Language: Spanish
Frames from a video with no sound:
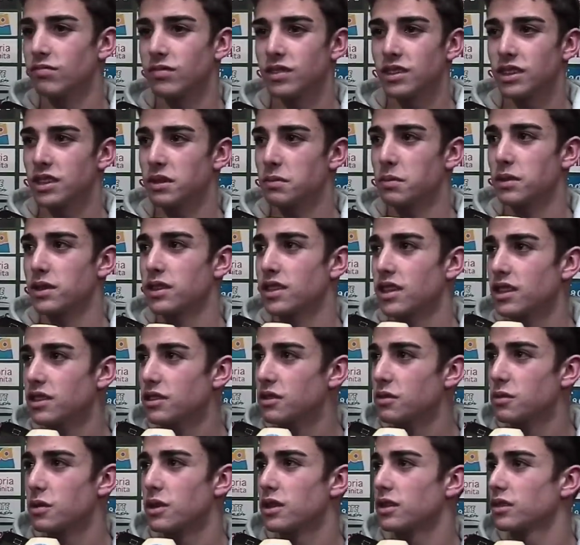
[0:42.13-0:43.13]
si piensa
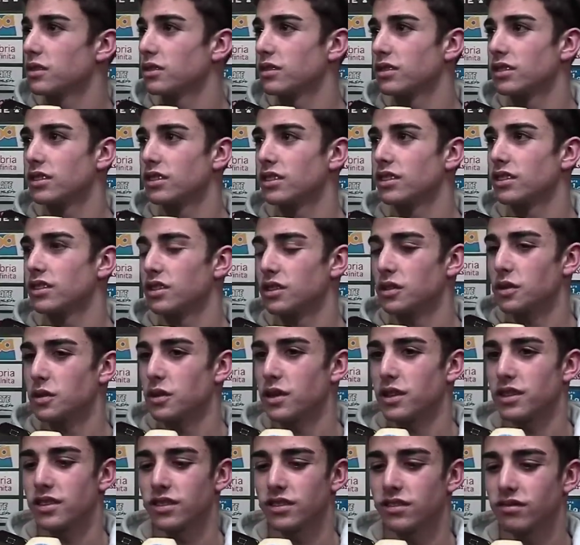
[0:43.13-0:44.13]
eso, bueno,
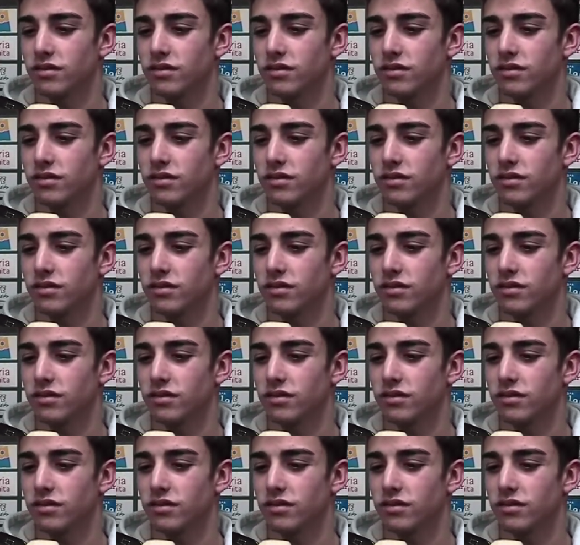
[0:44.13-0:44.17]
pues bien.